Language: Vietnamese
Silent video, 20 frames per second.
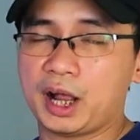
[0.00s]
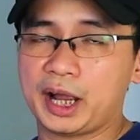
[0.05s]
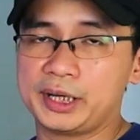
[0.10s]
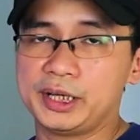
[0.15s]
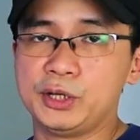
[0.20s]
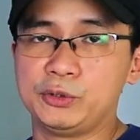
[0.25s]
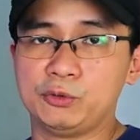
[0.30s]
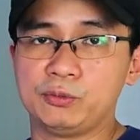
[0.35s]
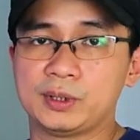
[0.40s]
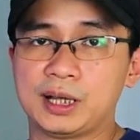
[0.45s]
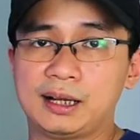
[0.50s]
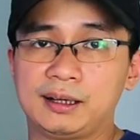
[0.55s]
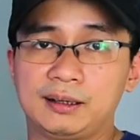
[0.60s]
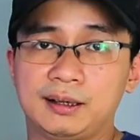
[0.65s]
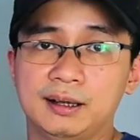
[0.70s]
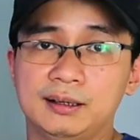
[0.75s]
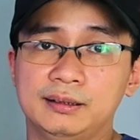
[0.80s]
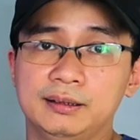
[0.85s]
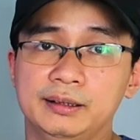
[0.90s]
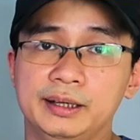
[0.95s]
có hai điều chúng
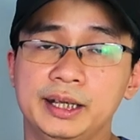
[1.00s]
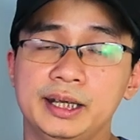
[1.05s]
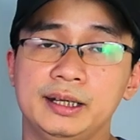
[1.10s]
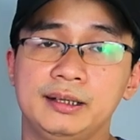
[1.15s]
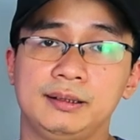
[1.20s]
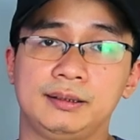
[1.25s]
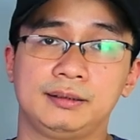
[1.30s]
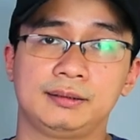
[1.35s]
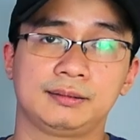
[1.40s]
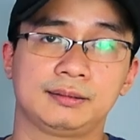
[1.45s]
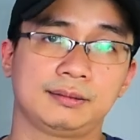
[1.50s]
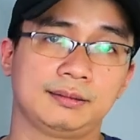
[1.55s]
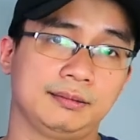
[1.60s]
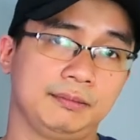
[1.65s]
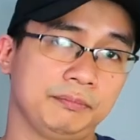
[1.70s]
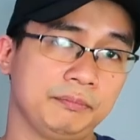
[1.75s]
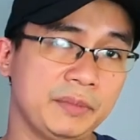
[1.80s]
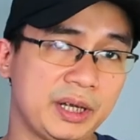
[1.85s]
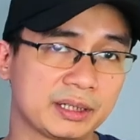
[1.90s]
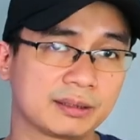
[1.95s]
ta cần nên
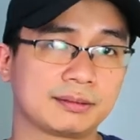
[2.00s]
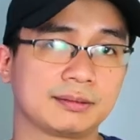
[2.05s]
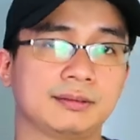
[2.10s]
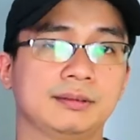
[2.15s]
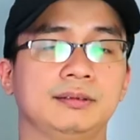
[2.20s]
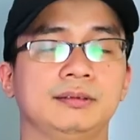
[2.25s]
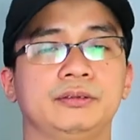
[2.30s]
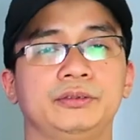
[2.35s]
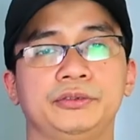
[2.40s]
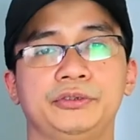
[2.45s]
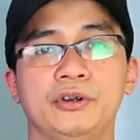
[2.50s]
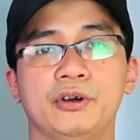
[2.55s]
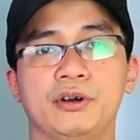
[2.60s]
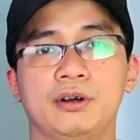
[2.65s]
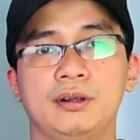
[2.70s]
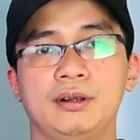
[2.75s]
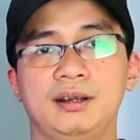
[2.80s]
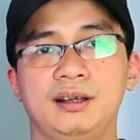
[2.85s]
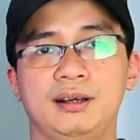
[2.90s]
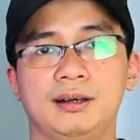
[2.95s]
biết
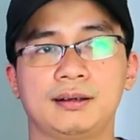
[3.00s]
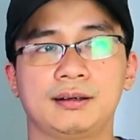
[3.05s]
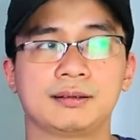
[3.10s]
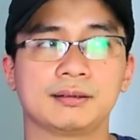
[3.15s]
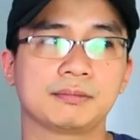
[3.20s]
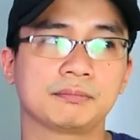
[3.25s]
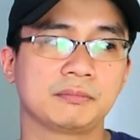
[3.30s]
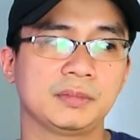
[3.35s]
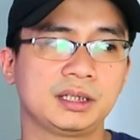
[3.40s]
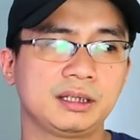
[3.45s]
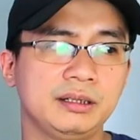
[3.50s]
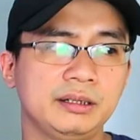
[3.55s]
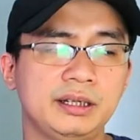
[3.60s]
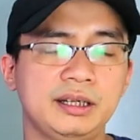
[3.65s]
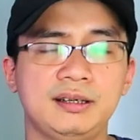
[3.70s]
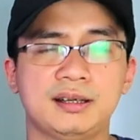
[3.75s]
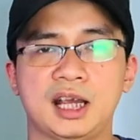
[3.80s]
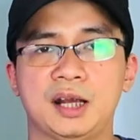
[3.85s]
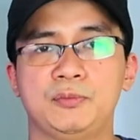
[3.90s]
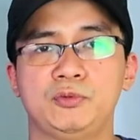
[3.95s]
đó là bất
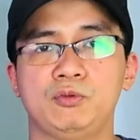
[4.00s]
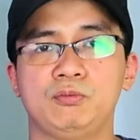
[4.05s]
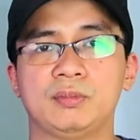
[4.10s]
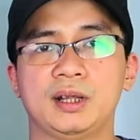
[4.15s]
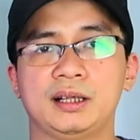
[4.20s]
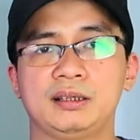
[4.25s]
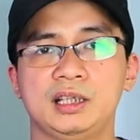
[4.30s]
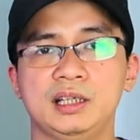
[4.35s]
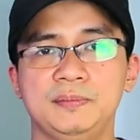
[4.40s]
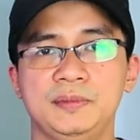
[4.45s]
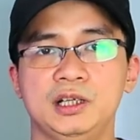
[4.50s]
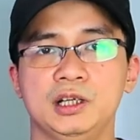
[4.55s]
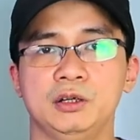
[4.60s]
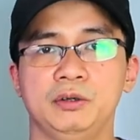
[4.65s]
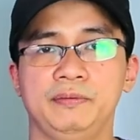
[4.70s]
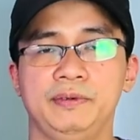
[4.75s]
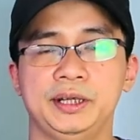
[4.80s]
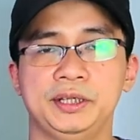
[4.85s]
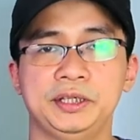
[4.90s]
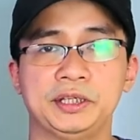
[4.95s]
cứ khi nào mà chúng ta tìm
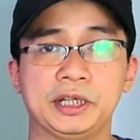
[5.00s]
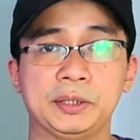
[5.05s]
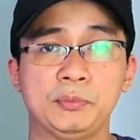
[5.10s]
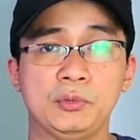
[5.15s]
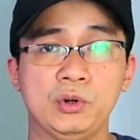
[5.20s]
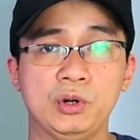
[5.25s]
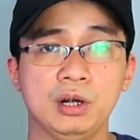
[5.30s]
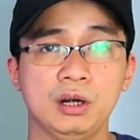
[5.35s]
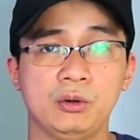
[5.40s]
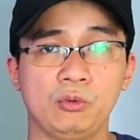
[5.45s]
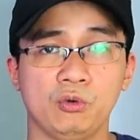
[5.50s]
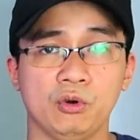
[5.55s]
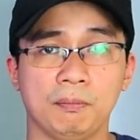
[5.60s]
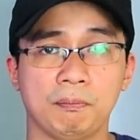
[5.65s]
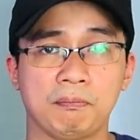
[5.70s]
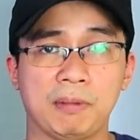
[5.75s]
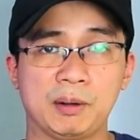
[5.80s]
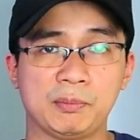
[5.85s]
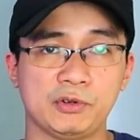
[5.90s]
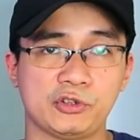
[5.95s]
hiểu về những cái mùi hương của